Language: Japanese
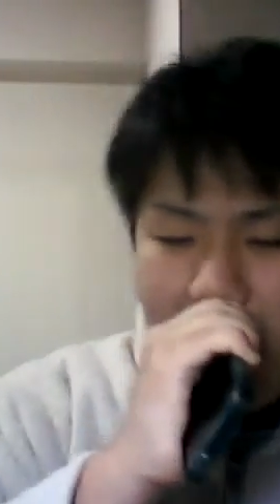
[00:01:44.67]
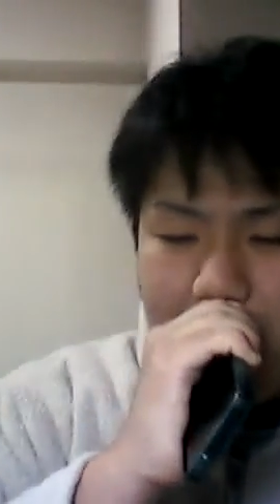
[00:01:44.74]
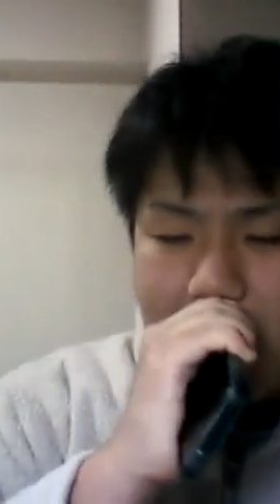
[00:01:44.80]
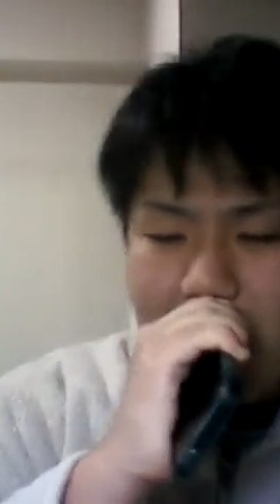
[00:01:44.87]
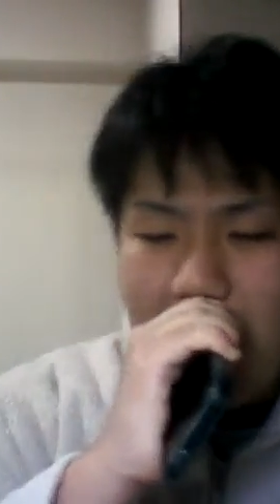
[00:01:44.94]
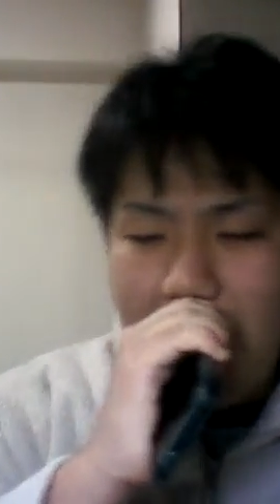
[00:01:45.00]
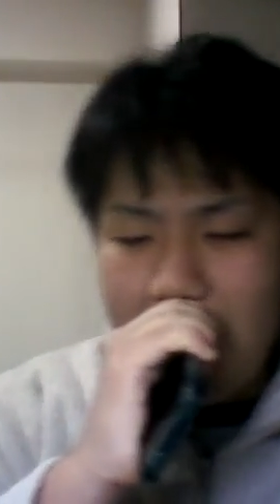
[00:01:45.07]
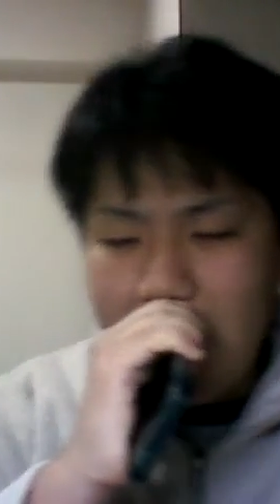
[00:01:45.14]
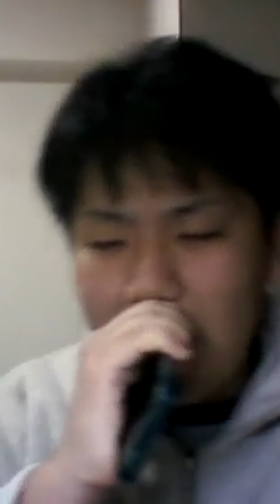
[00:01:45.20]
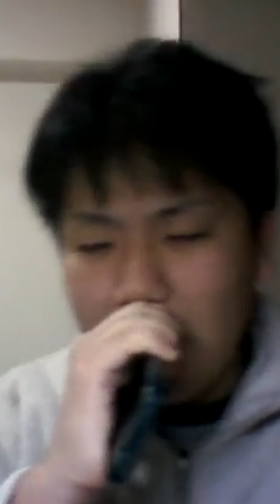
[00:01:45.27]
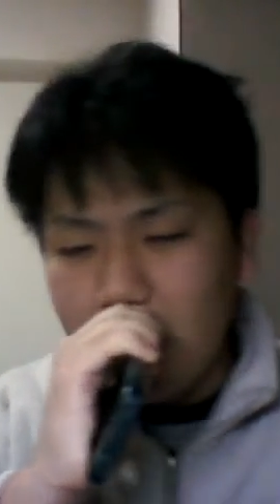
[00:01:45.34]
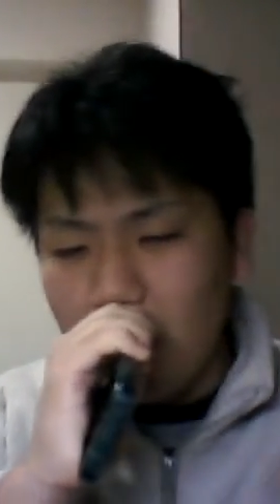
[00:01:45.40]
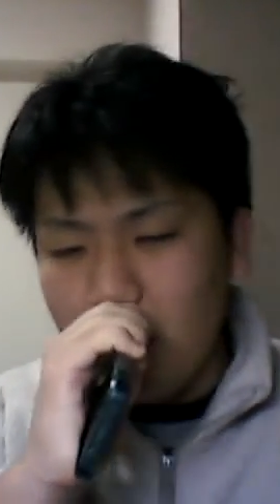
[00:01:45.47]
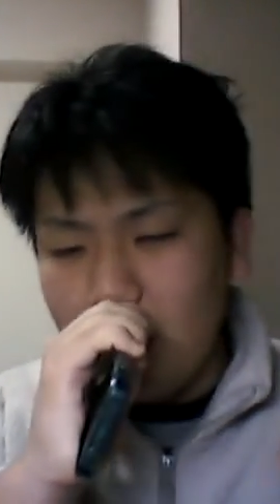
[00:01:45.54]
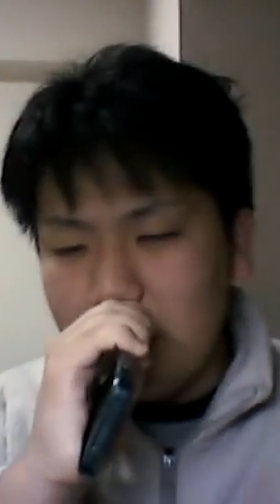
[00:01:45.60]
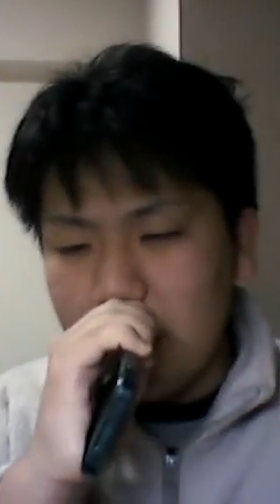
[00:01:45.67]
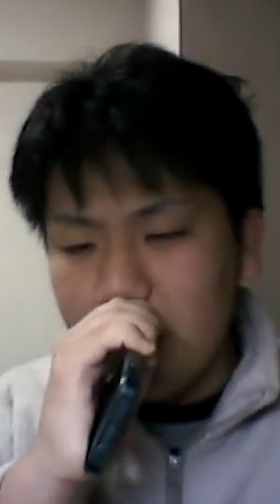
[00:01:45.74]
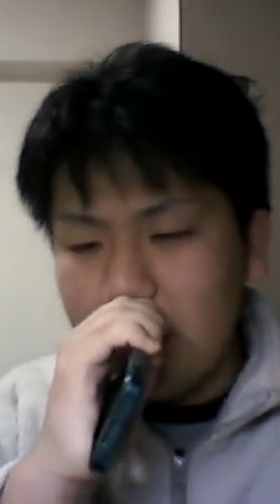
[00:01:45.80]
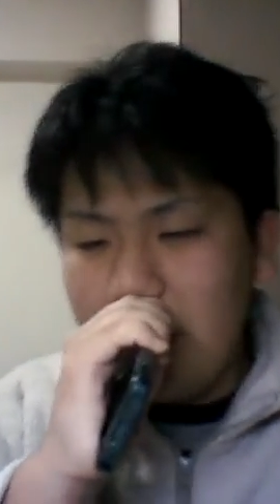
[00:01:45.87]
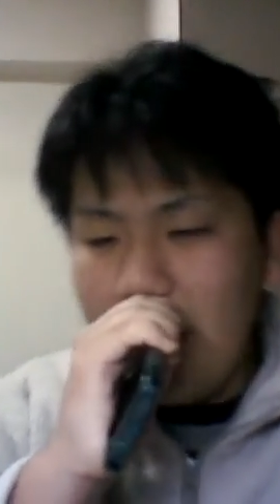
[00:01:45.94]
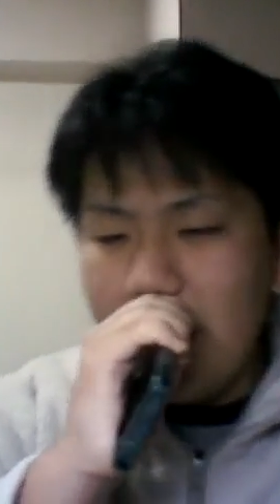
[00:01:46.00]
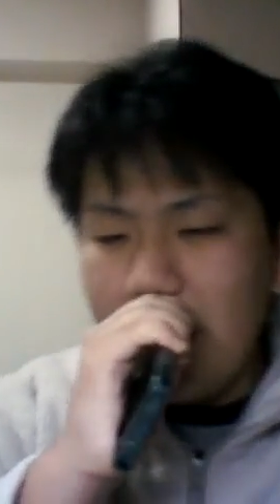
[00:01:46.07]
まだあげるこの
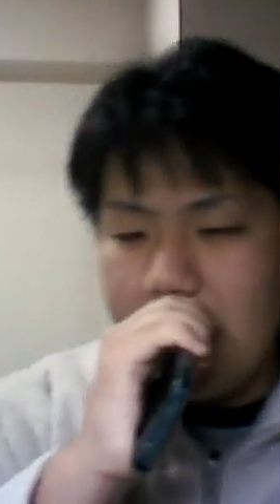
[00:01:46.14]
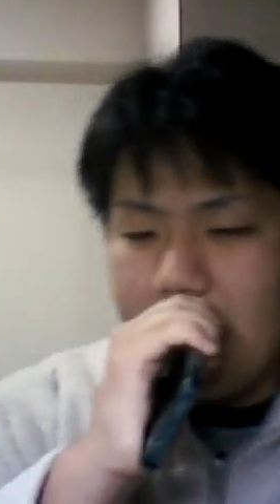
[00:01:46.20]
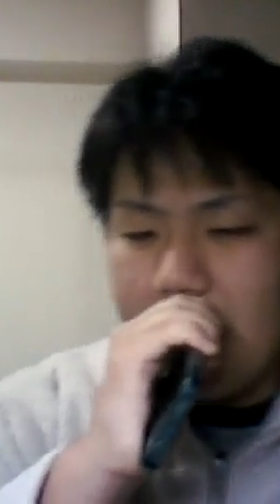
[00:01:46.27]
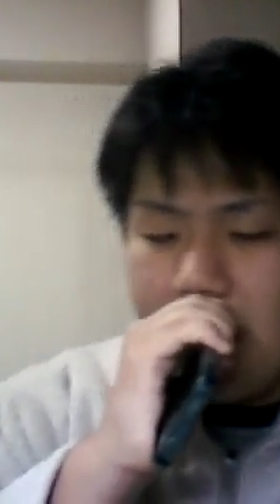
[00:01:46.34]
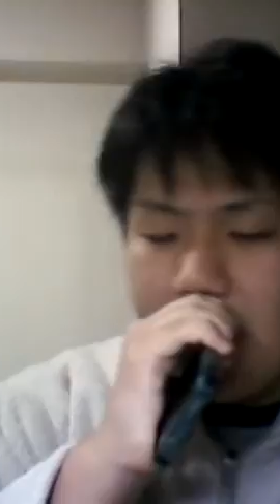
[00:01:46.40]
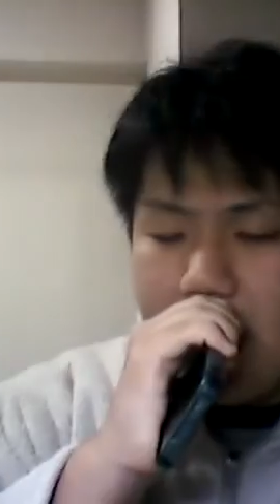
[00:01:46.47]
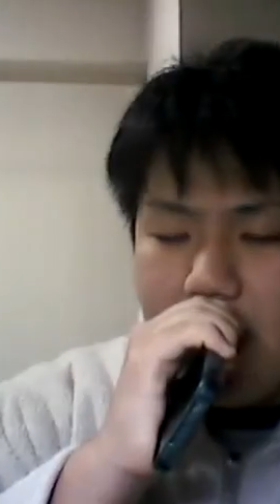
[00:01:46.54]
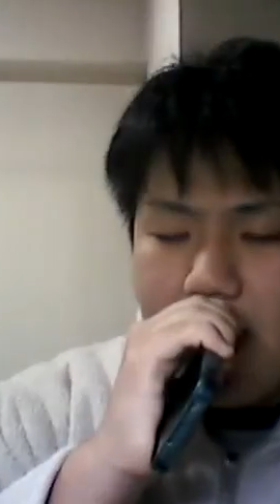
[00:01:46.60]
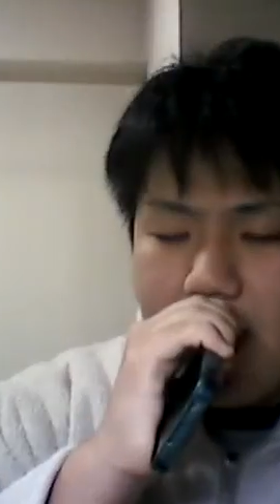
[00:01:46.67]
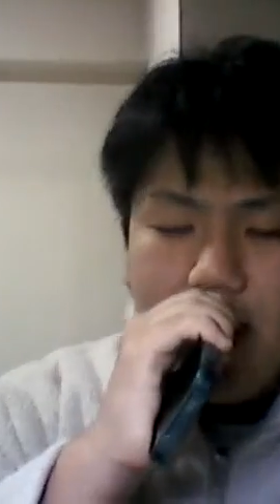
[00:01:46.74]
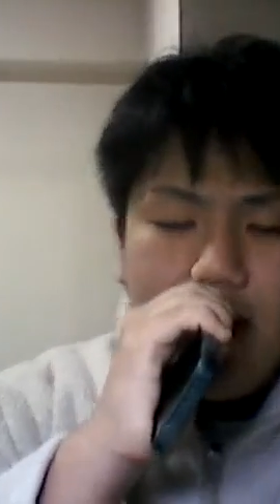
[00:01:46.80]
循環的に。